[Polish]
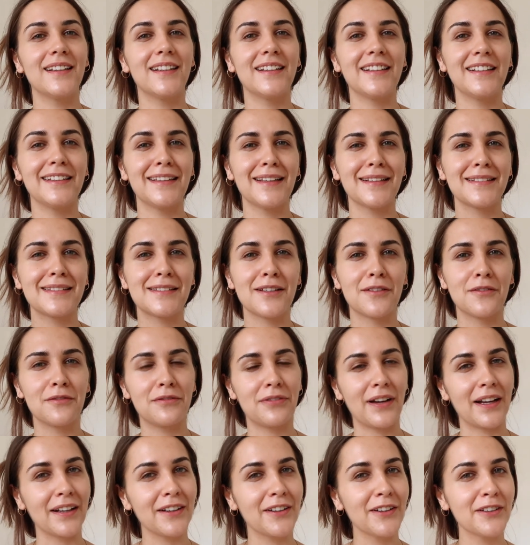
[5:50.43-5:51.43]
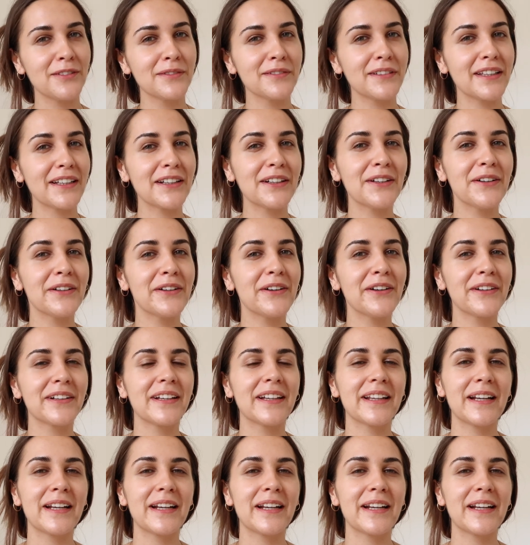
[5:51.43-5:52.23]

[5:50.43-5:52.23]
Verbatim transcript: e, jestem fanką tego